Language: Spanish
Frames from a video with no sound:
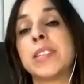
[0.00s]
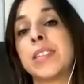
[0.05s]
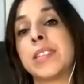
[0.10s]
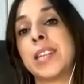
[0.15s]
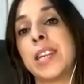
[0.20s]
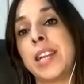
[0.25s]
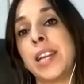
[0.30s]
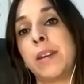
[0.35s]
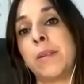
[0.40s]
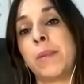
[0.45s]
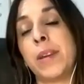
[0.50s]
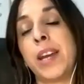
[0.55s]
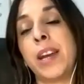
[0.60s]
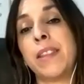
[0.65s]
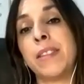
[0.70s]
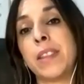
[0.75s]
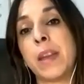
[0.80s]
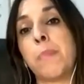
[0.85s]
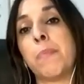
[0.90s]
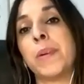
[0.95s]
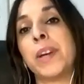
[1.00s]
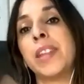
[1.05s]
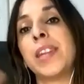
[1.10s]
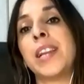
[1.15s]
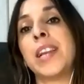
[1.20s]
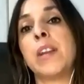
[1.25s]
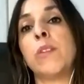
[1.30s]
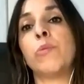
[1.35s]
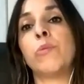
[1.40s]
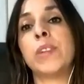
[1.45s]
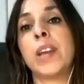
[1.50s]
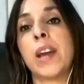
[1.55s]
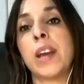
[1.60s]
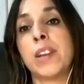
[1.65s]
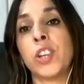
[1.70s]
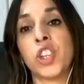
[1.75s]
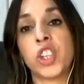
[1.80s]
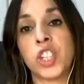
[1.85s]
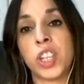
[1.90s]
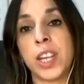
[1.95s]
celebra después de la luna
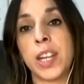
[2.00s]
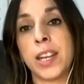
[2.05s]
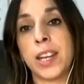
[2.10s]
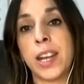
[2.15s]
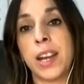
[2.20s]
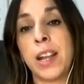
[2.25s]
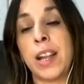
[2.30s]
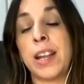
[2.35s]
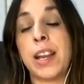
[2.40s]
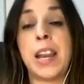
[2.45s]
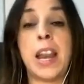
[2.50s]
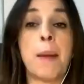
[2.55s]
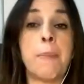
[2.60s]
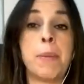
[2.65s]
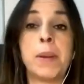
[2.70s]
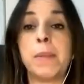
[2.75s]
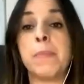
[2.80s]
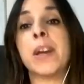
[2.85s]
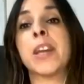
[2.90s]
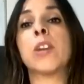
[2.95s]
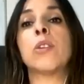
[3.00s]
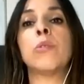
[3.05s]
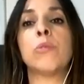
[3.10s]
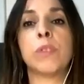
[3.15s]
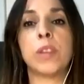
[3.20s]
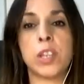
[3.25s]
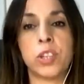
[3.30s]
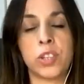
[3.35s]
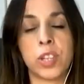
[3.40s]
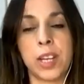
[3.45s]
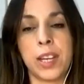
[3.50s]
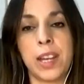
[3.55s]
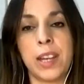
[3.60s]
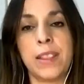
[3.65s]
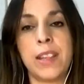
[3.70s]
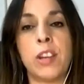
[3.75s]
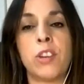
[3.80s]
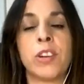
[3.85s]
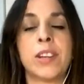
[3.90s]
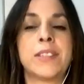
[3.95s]
llena, la primer luna llena
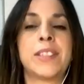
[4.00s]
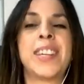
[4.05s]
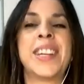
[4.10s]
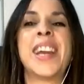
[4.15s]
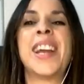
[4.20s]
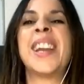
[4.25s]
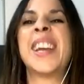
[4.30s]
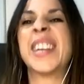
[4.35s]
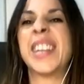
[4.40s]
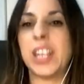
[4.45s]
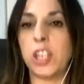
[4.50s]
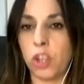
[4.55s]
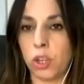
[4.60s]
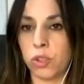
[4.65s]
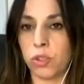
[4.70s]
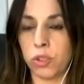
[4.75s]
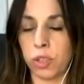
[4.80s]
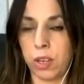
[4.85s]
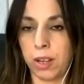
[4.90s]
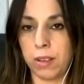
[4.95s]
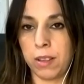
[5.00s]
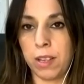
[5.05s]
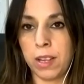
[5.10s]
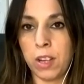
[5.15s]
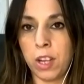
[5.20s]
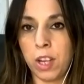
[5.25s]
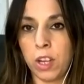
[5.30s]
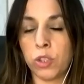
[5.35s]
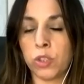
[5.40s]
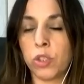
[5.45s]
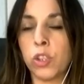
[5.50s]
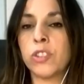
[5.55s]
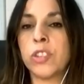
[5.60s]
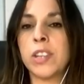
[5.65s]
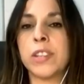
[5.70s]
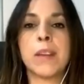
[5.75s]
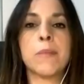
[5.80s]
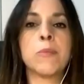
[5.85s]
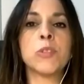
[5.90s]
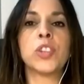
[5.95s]
de lo que sería el equinoccio. Claro.
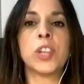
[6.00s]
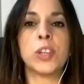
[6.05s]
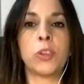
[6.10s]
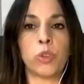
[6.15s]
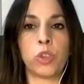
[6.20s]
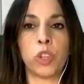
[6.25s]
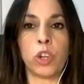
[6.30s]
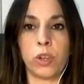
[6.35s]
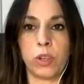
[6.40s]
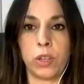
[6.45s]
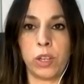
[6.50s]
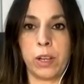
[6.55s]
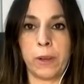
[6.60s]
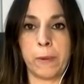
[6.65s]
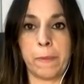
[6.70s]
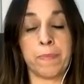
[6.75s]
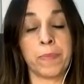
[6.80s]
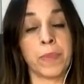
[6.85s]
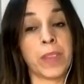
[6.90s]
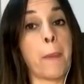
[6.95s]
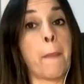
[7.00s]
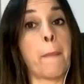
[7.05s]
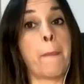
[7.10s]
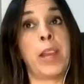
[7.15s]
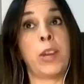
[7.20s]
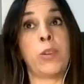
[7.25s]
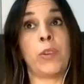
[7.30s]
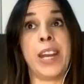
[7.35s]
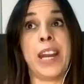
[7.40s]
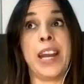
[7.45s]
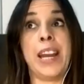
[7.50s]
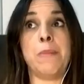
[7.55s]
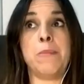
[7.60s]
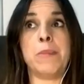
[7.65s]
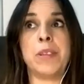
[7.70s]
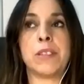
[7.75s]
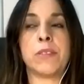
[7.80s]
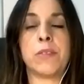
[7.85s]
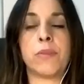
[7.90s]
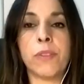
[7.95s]
estamos en otoño, pero en el
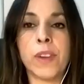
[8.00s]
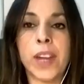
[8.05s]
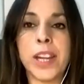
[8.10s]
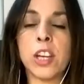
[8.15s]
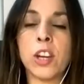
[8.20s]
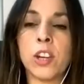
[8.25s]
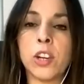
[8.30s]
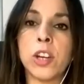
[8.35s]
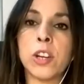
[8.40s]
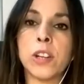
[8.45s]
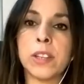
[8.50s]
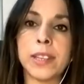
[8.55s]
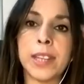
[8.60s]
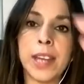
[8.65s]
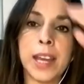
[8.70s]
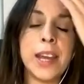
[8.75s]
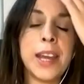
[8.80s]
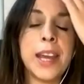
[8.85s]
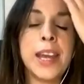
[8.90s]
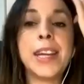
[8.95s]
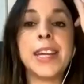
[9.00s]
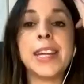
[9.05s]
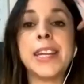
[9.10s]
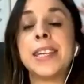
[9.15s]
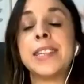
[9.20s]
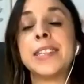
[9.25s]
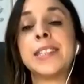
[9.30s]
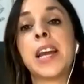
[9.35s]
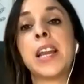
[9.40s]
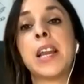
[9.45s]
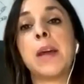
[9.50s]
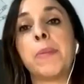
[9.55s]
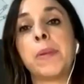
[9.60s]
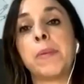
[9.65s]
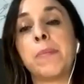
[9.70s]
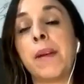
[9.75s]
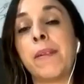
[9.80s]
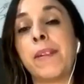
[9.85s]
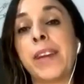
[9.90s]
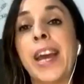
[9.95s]
hemisferio norte inicia la
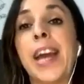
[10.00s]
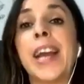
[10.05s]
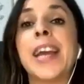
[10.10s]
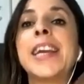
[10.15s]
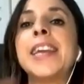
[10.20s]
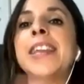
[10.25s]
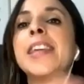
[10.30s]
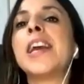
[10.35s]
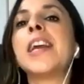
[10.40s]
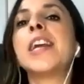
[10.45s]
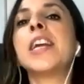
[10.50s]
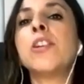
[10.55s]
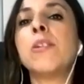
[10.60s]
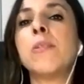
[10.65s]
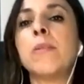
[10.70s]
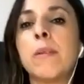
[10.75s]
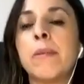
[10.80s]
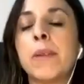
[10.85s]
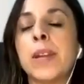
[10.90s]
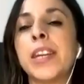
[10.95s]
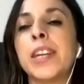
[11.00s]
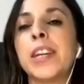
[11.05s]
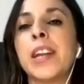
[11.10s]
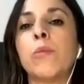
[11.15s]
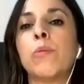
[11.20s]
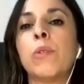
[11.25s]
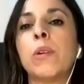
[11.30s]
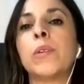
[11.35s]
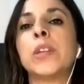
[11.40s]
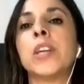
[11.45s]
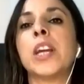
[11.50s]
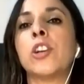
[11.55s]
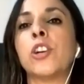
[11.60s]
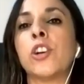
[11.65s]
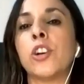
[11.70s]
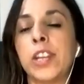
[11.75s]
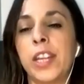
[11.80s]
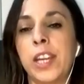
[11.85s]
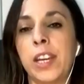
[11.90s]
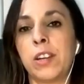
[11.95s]
primavera. Y de ahí nos va a venir el huevo y el
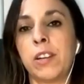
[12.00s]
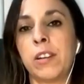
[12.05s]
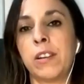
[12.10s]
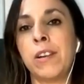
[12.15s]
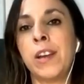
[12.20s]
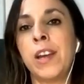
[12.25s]
conejo,